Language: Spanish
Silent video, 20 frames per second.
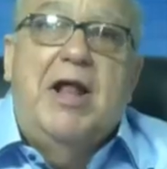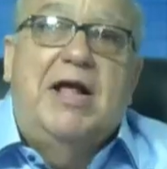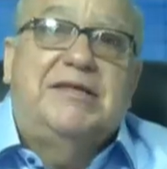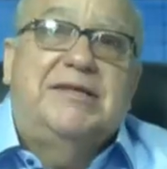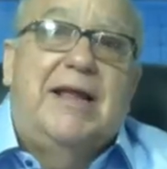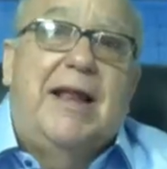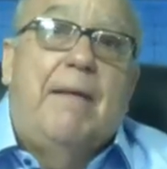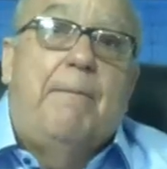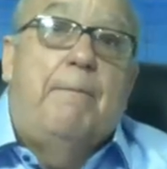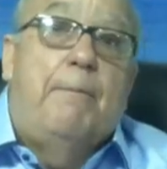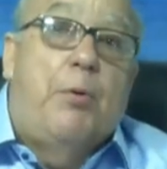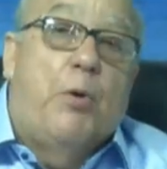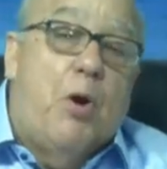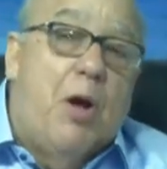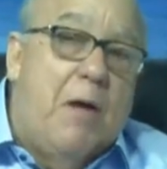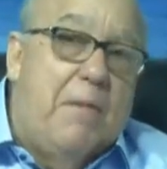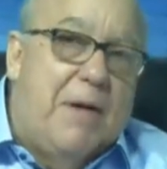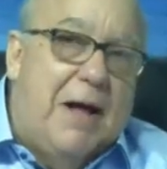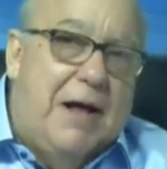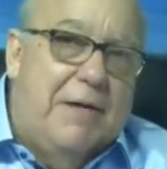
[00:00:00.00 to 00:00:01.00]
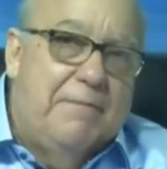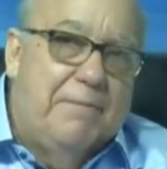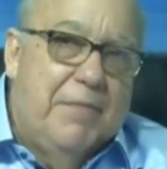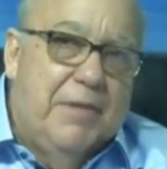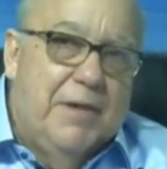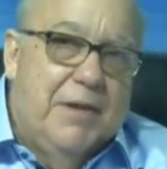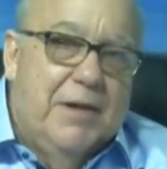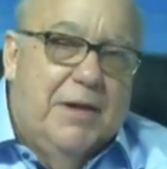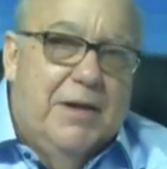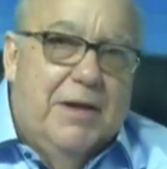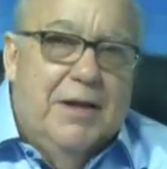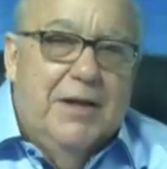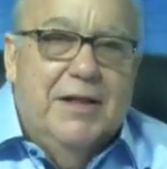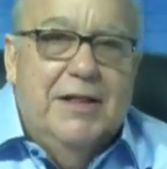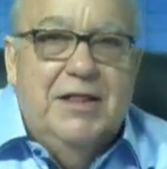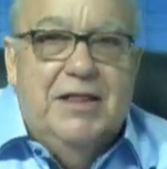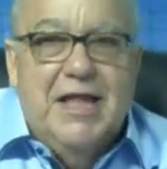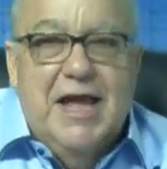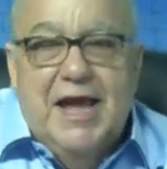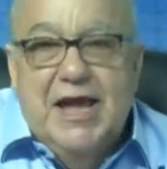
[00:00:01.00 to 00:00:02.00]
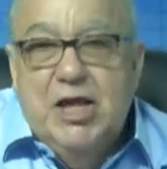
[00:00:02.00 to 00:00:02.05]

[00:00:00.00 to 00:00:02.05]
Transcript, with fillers: le hace la prueba de